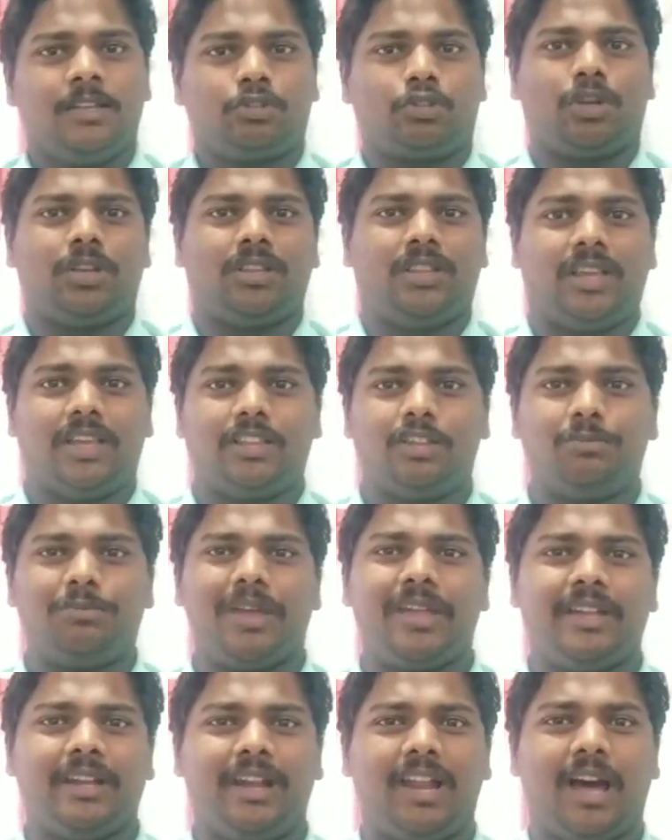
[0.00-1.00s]
ஸோ இது
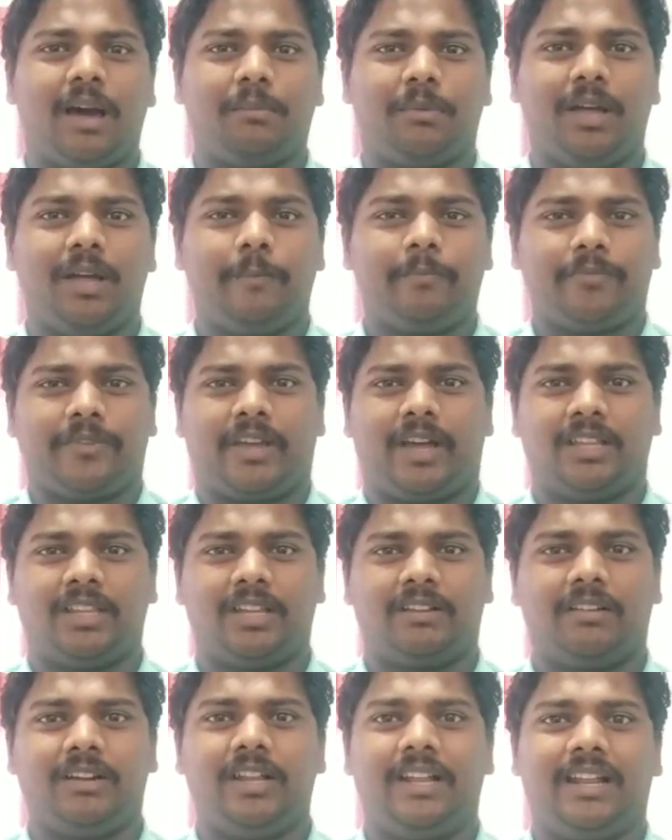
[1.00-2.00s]
எதுவுமே இல்லாமல்
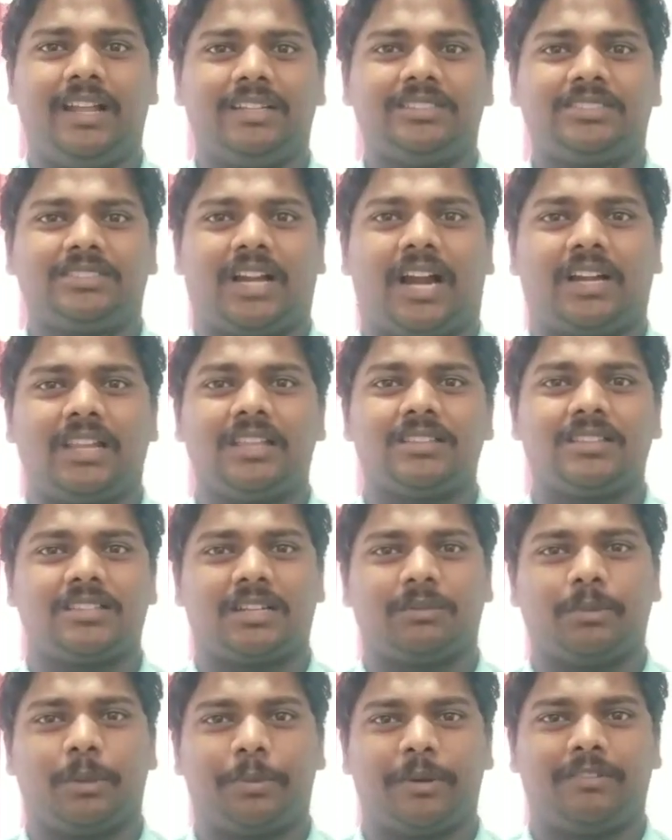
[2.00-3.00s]
அந்த வண்டியில் ஸ்டார்டிங்
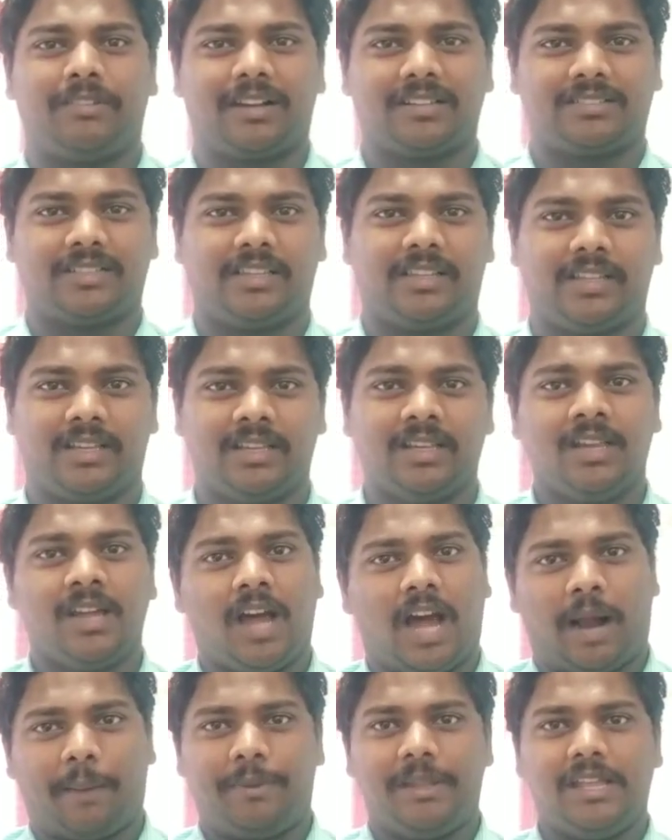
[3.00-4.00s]
சிஸ்டம் எப்படி வேலை செய்யுது
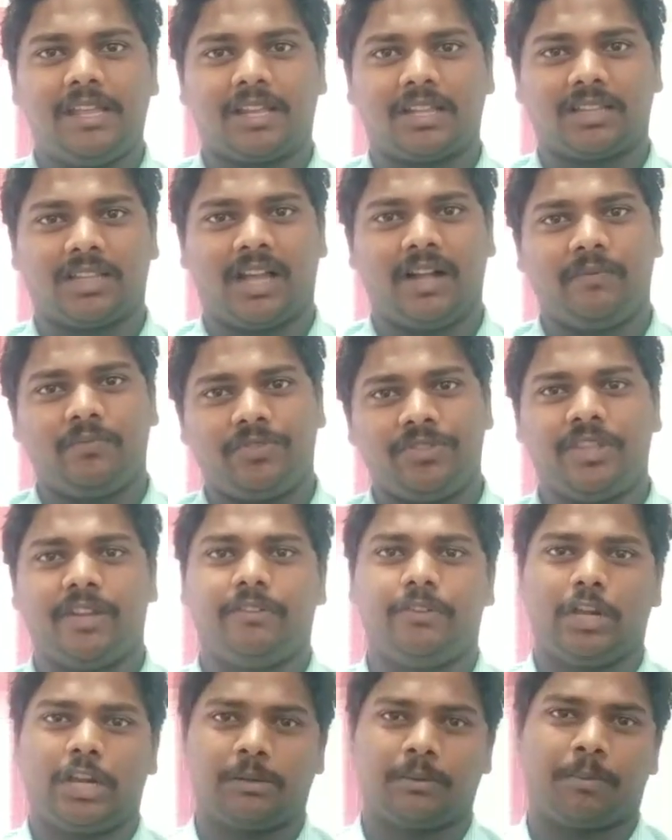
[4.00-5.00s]
அப்படிங்கிறதான் இந்த
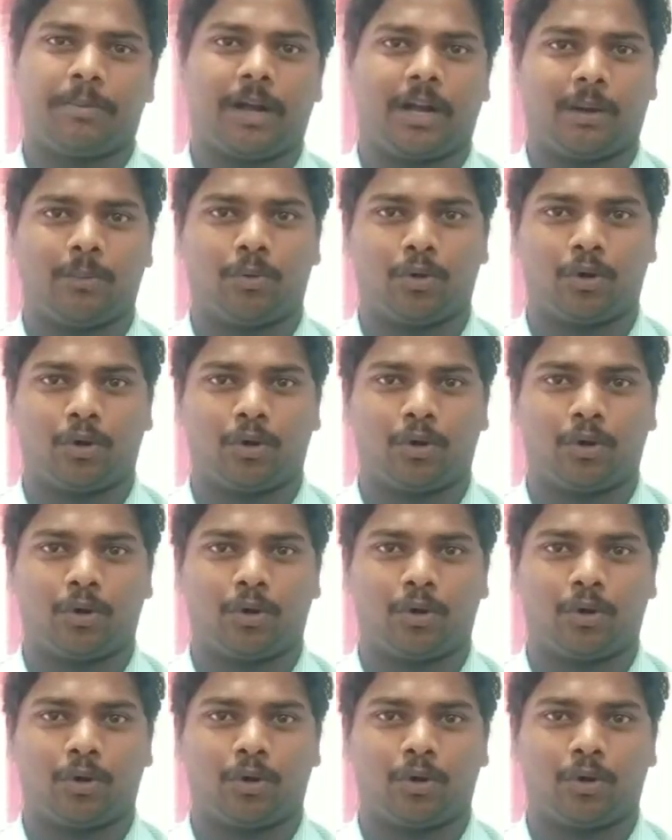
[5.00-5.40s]
வீடியோ நம்ம பார்க்க